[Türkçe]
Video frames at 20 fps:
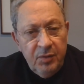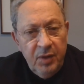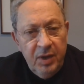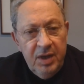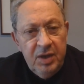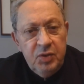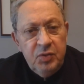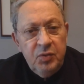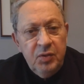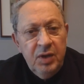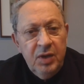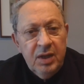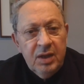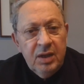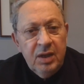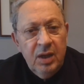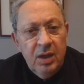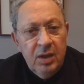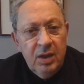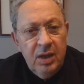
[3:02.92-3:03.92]
faiz
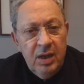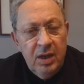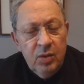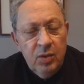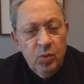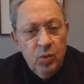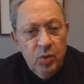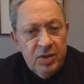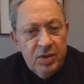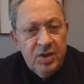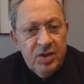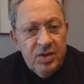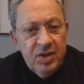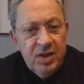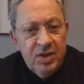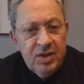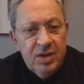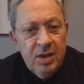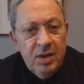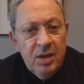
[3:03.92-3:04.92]
fiyatla eğer
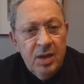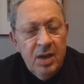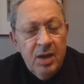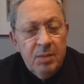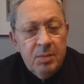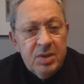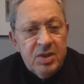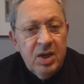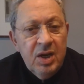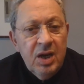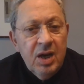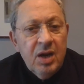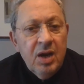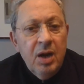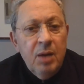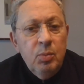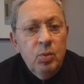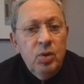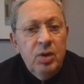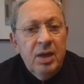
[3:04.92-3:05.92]
uğraşacaksan mesela
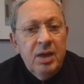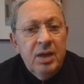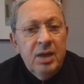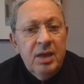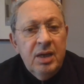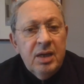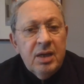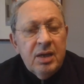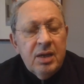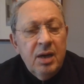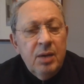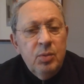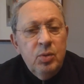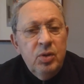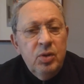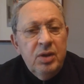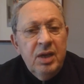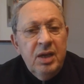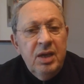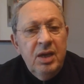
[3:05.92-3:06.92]
kamuyla niye,
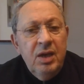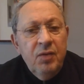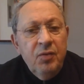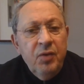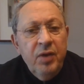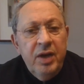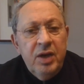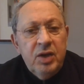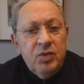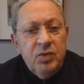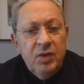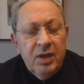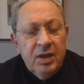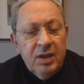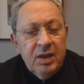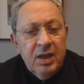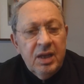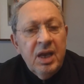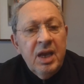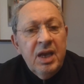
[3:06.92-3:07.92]
kamuyu da niye faiz
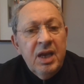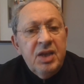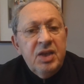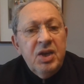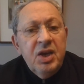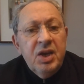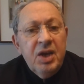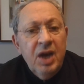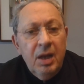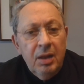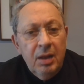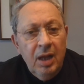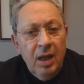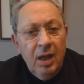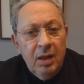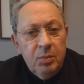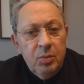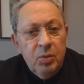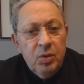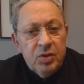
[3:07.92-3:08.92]
fiyatla geri al,
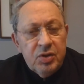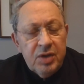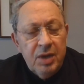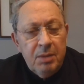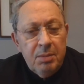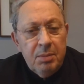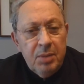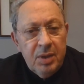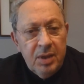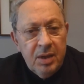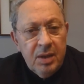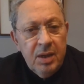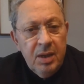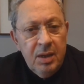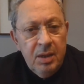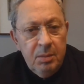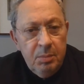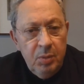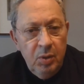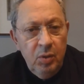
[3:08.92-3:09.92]
almıyor zammını?
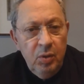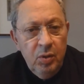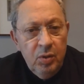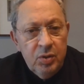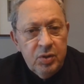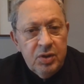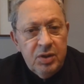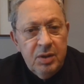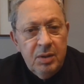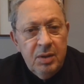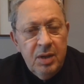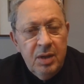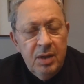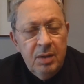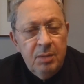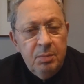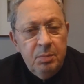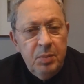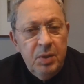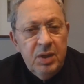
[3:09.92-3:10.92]
Biliyoruz ki
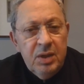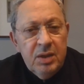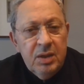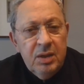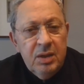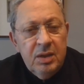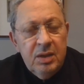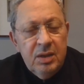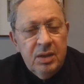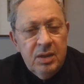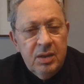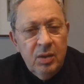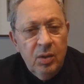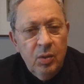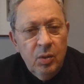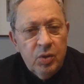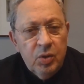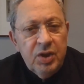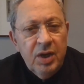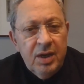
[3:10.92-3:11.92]
bir e,
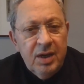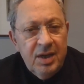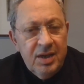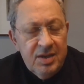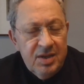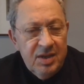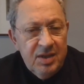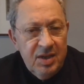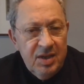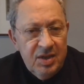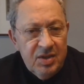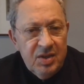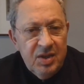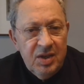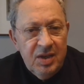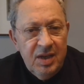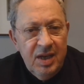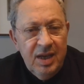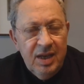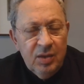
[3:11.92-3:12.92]
Ocak
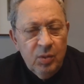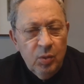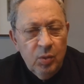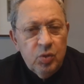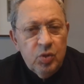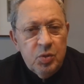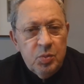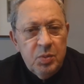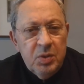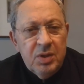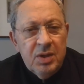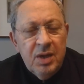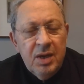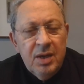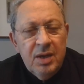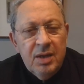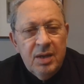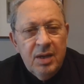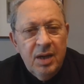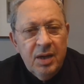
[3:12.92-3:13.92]
gazetesinde ya da 31
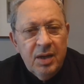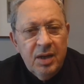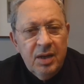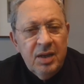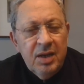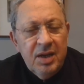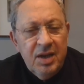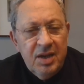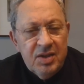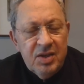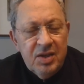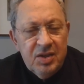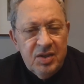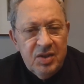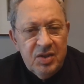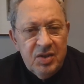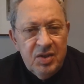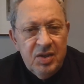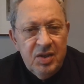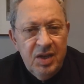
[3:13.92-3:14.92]
Aralık
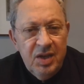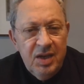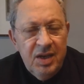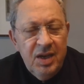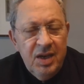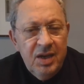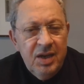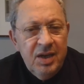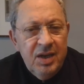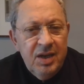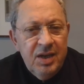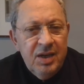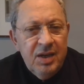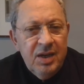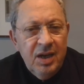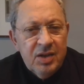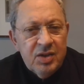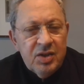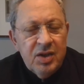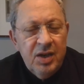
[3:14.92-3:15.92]
gazetesinde
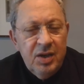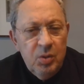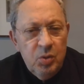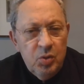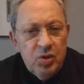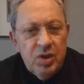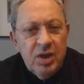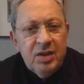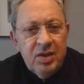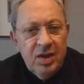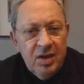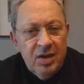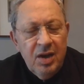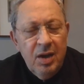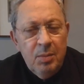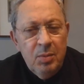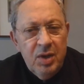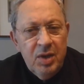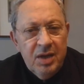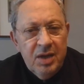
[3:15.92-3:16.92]
e, asgari ücret
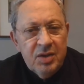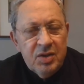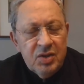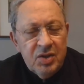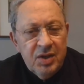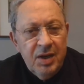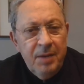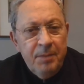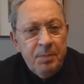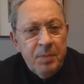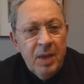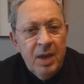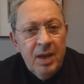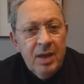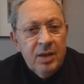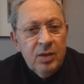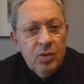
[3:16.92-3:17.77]
rakamı yanı sıra